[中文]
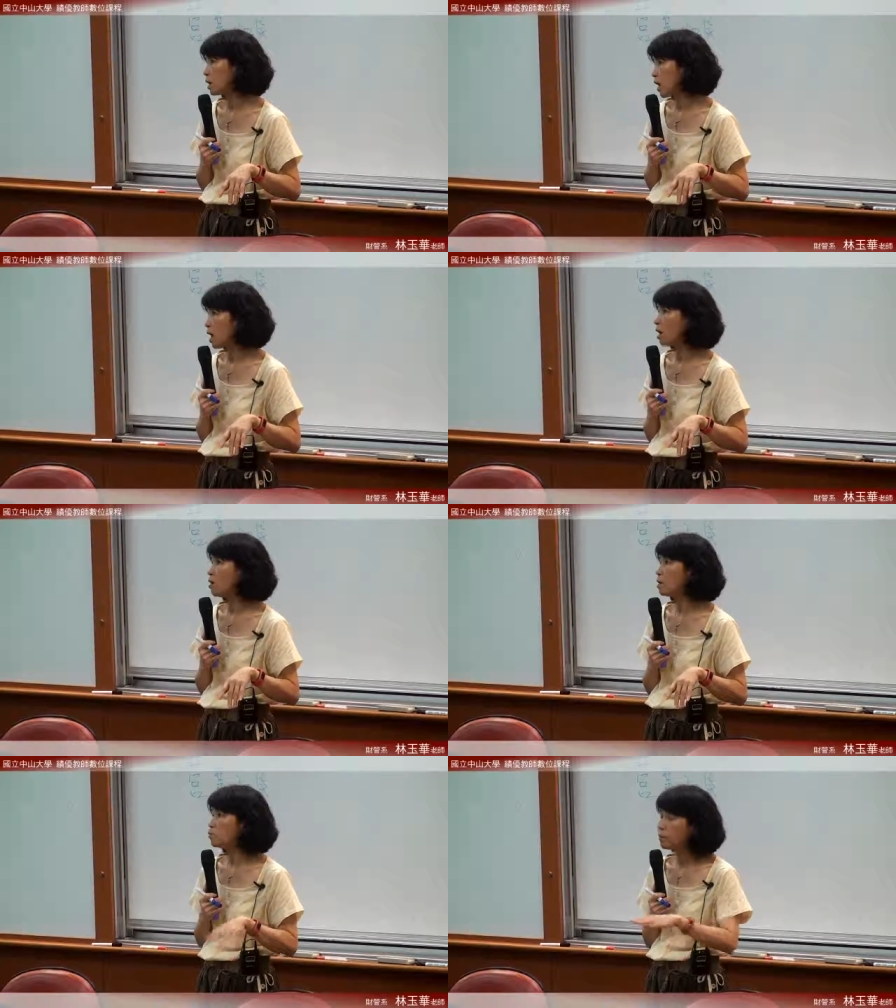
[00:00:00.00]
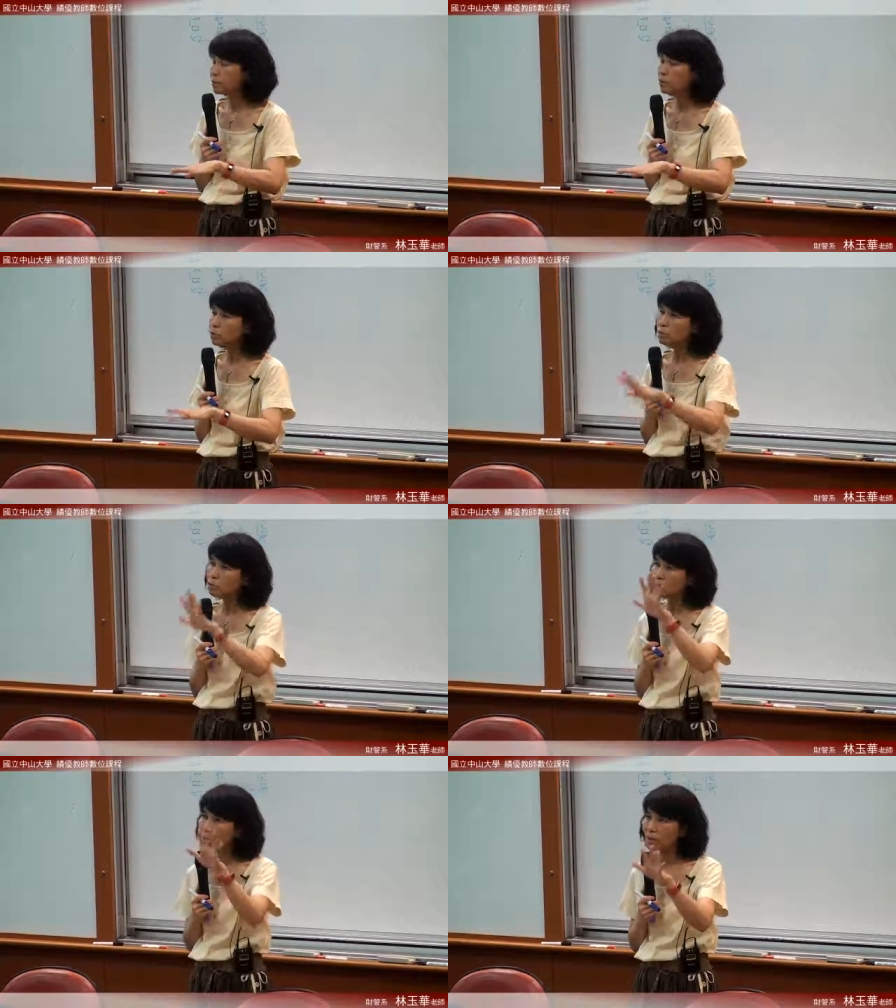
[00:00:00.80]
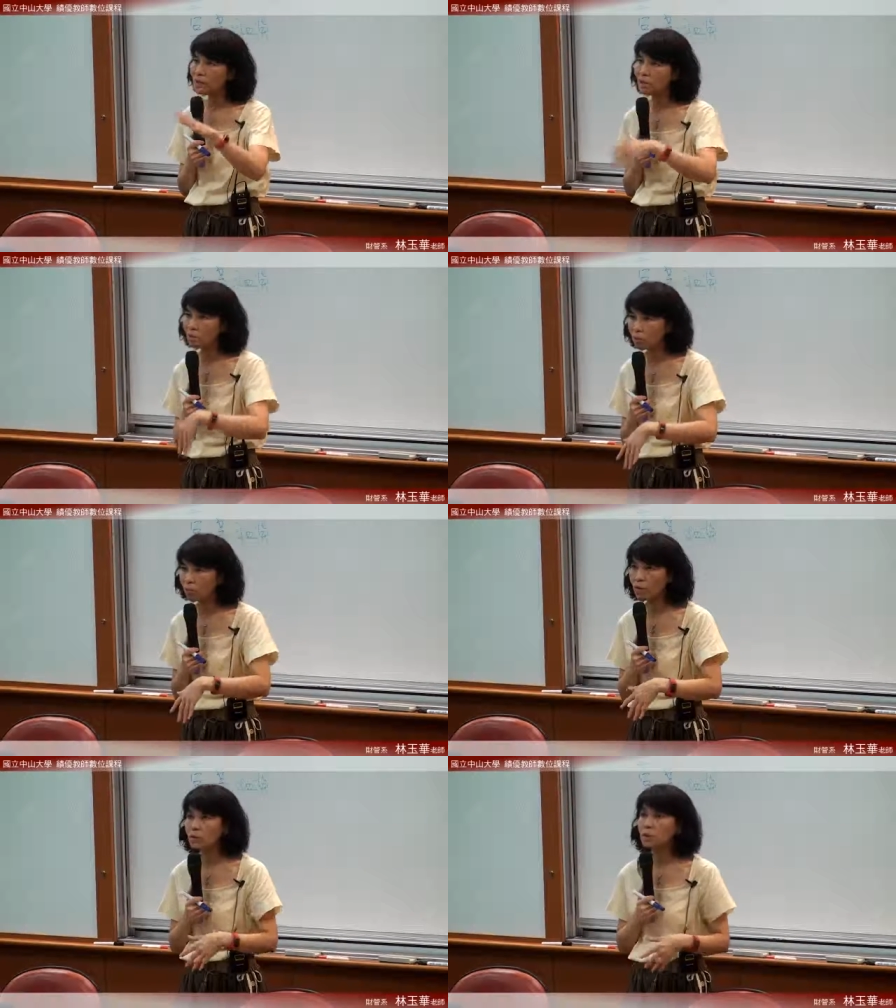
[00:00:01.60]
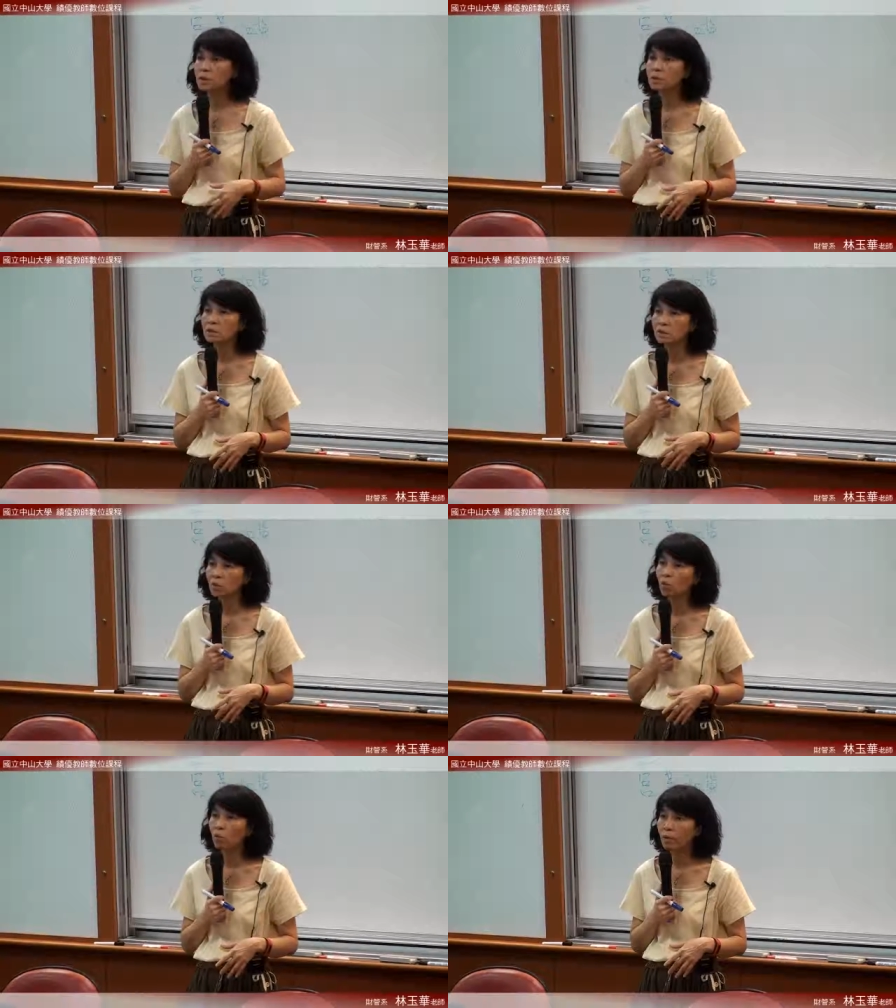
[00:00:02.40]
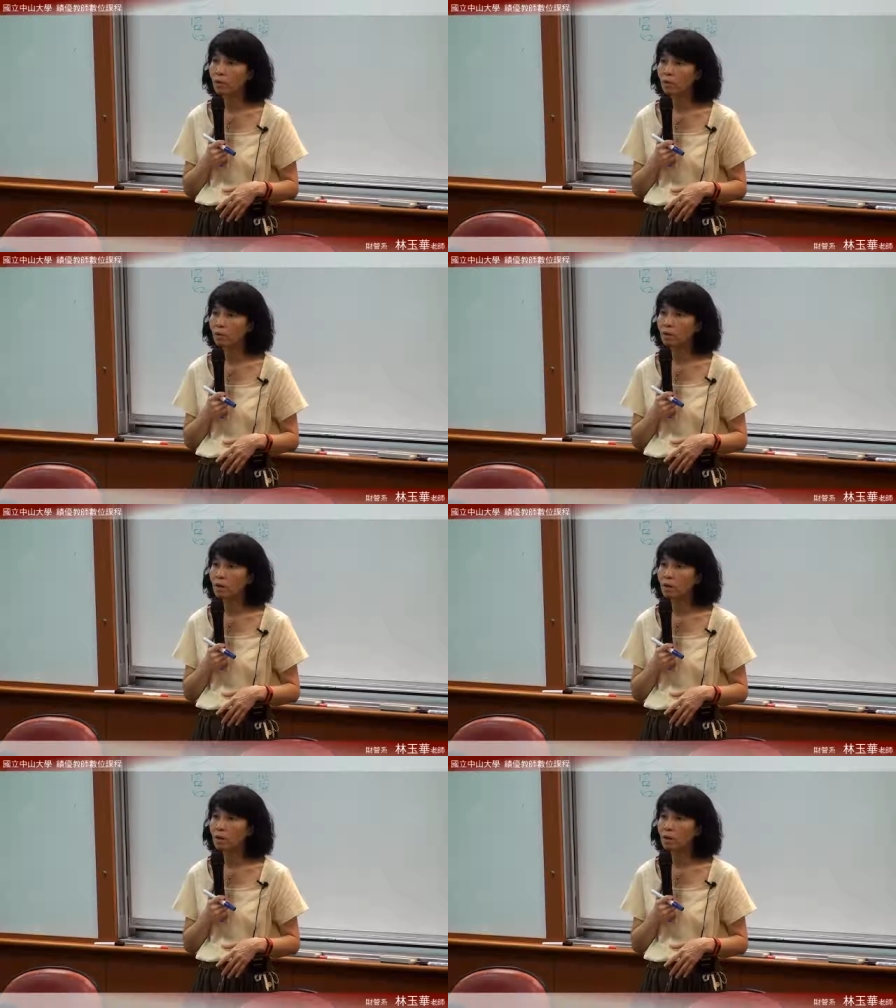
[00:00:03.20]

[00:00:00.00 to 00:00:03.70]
好，所以不是说我十万降为五万就一定是优惠哦，